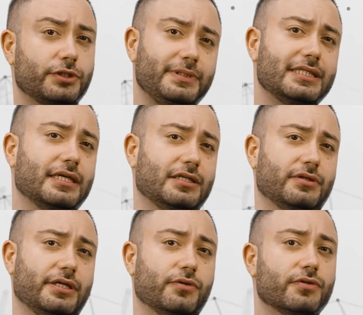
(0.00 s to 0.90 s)
spielt
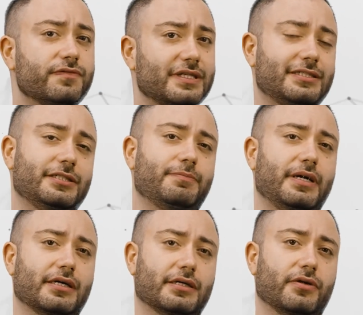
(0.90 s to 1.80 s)
also eine
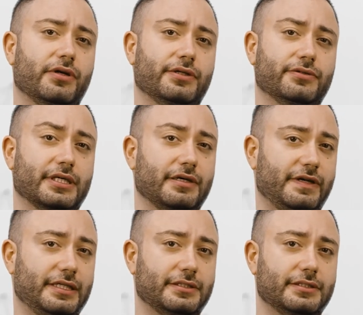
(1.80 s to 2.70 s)
unverzichtbare Rolle in unserer
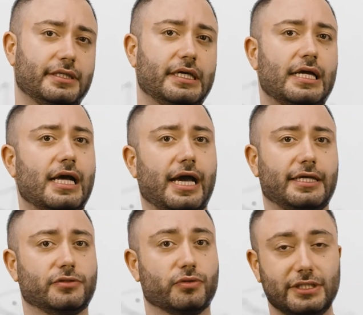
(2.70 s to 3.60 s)
Welt.
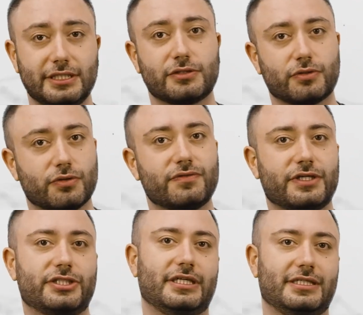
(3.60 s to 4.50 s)
Ein solides
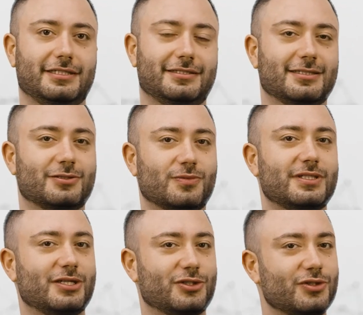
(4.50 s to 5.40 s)
Grundverständnis ist
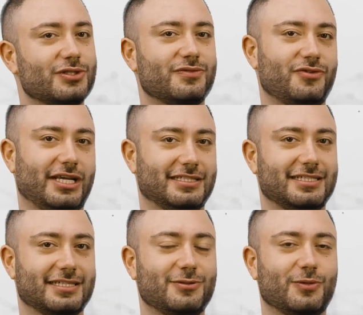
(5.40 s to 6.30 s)
somit der Schlüssel für einen
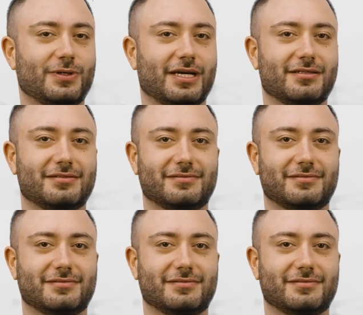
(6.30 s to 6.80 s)
sicheren Umgang.